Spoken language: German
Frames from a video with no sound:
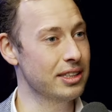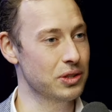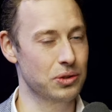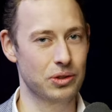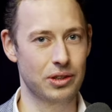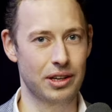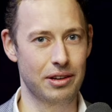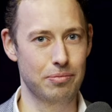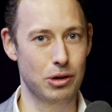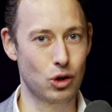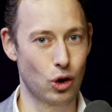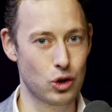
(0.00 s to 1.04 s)
Also in
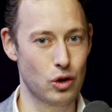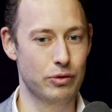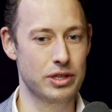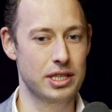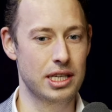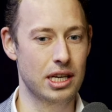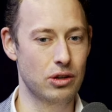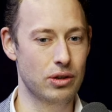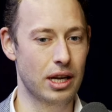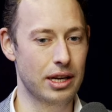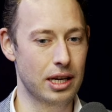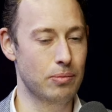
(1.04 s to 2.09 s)
Bitcoin zu investieren und
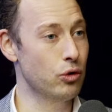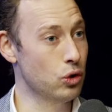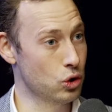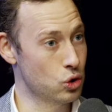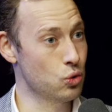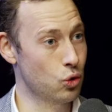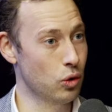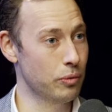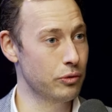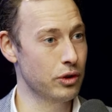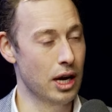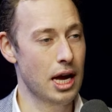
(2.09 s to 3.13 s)
dann eben für die
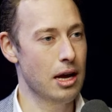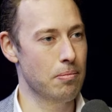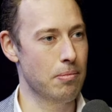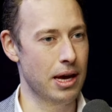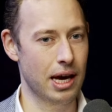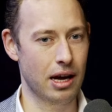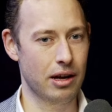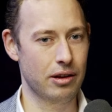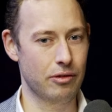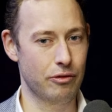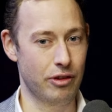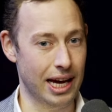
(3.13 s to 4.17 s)
Zukunft mehr
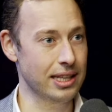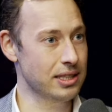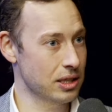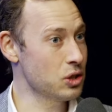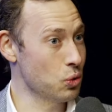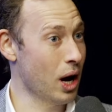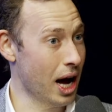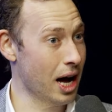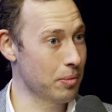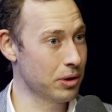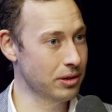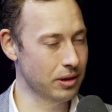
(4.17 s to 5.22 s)
Wert zu
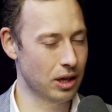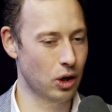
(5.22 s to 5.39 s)
haben.